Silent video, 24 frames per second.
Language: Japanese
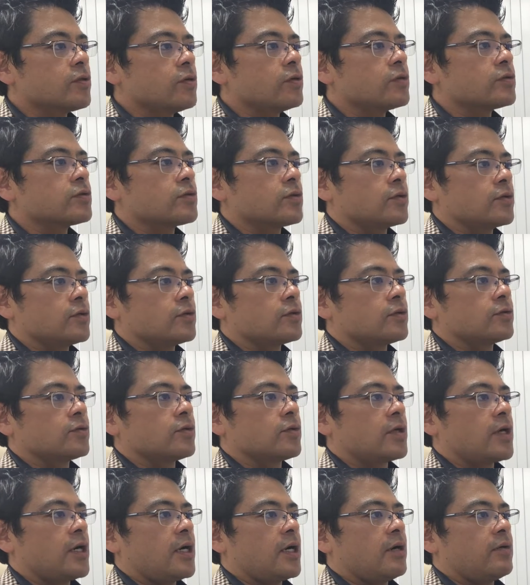行というこ
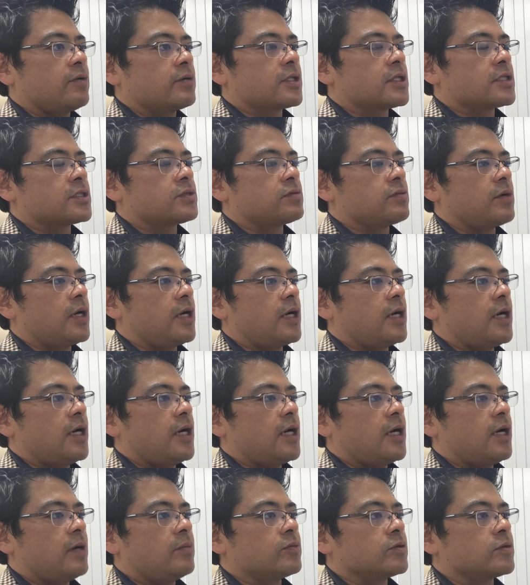とが私
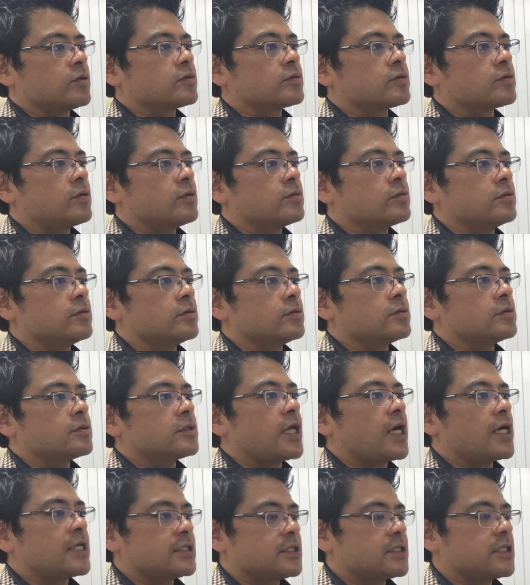はあものすごく
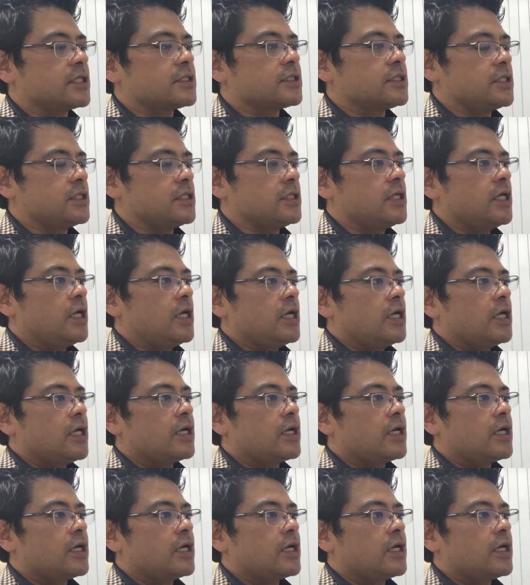大事だし、